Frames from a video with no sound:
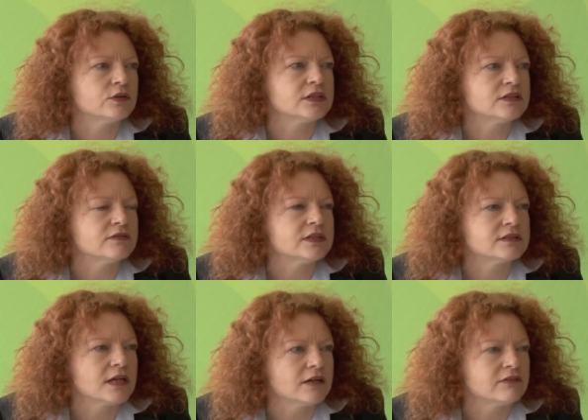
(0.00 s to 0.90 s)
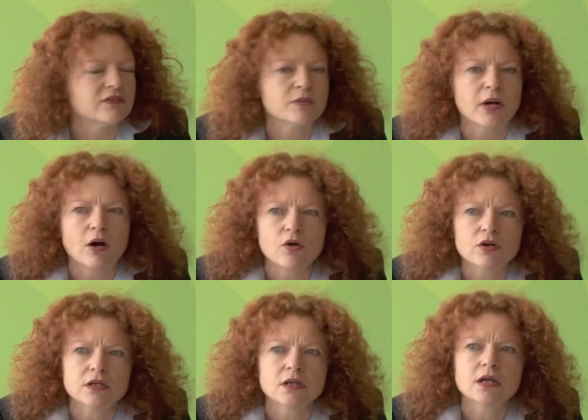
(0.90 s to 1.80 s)
Und deswegen sagen wir, wir
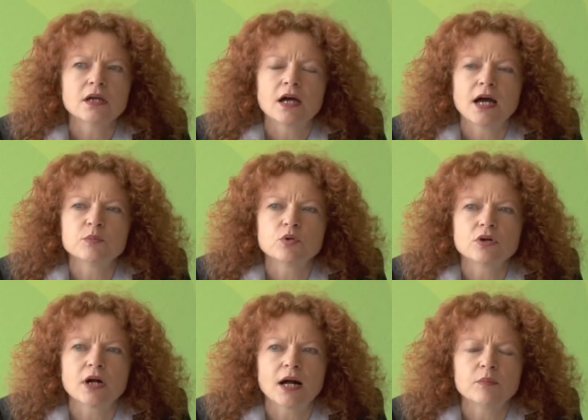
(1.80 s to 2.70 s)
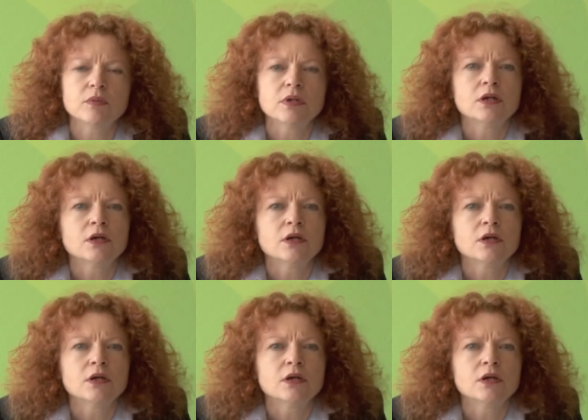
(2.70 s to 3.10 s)
brauchen ein Programm